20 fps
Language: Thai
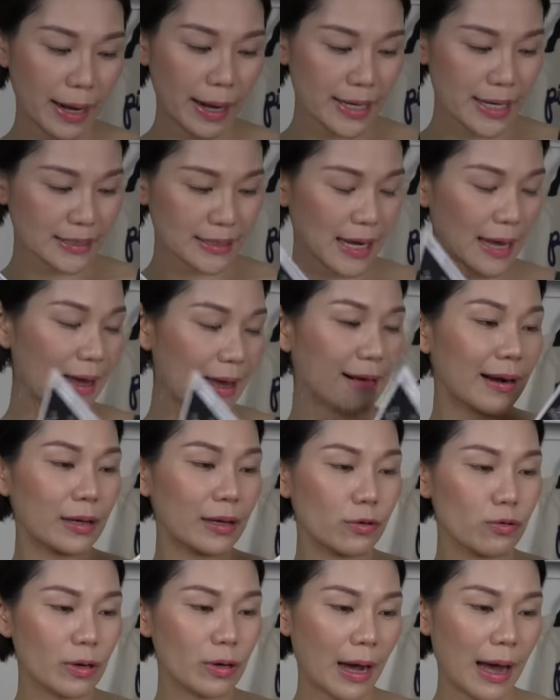มารถที่จะใช้อะไร
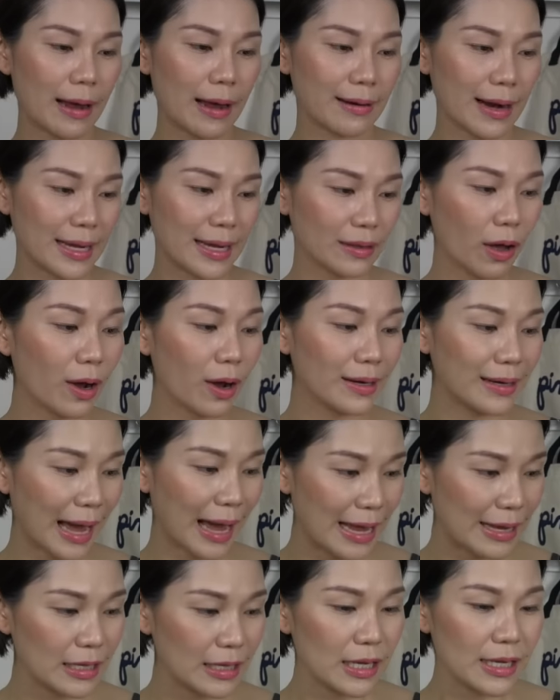คู่กับอะไรตอนไหน
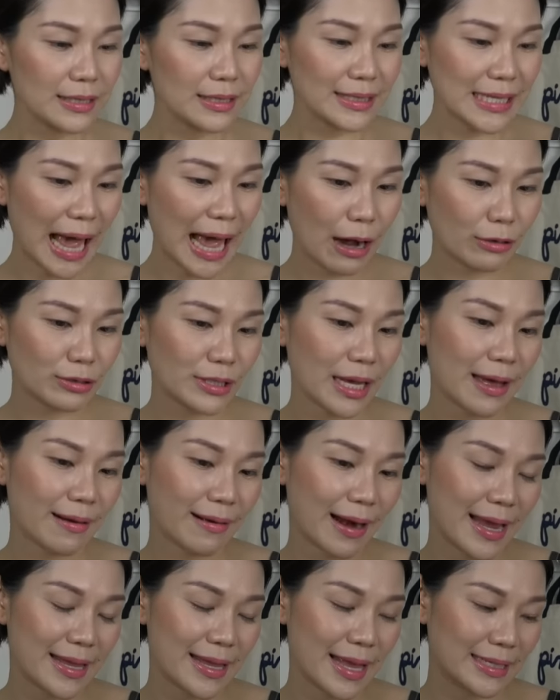เช้าใช้อะ
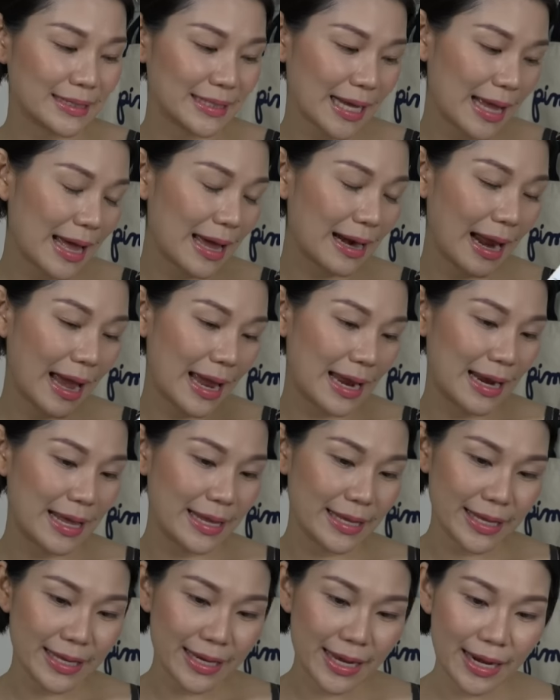ไรเย็นใช้อะไรอะไรอ
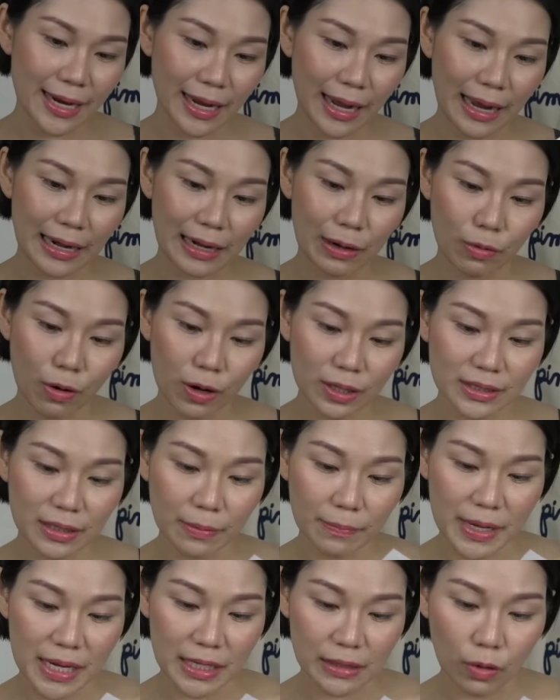ย่างนี้เนี่ยนะคะแล้วก็จะ
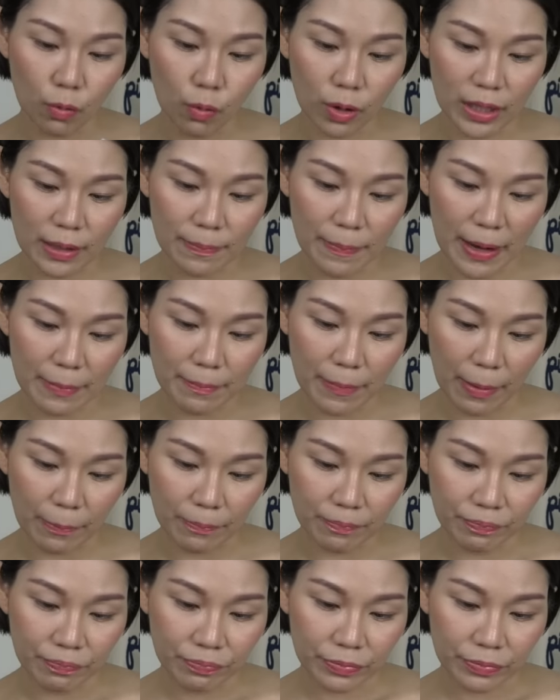มีตัวที่เป็นแบบ